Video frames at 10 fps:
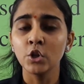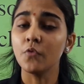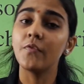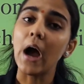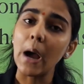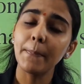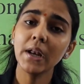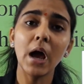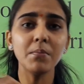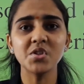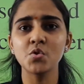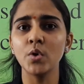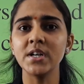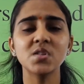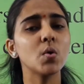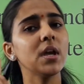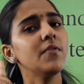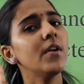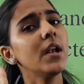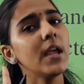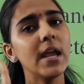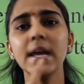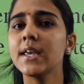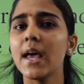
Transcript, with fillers: तो वहां पर हम स्टूडेंट्स को केवल एक